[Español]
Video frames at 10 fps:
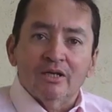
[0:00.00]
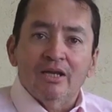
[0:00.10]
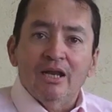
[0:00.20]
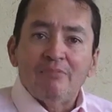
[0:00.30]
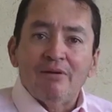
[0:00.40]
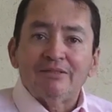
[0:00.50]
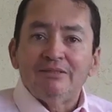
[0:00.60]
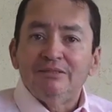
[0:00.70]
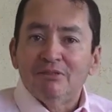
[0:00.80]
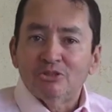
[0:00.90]
la
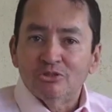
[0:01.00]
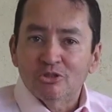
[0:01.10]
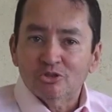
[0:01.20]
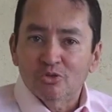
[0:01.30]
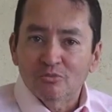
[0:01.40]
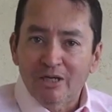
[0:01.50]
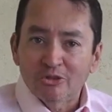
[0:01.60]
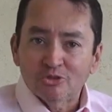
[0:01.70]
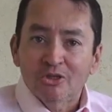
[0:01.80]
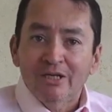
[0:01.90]
participación de los
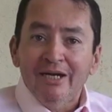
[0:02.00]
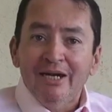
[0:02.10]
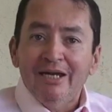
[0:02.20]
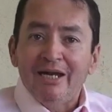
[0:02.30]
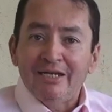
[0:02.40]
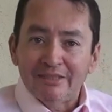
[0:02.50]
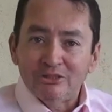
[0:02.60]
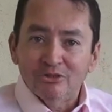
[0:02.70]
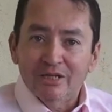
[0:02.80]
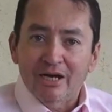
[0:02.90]
colombianos en la
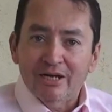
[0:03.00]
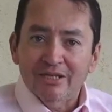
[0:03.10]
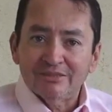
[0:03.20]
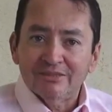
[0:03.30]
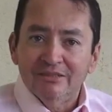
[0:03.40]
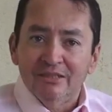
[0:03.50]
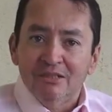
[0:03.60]
natación de carreras,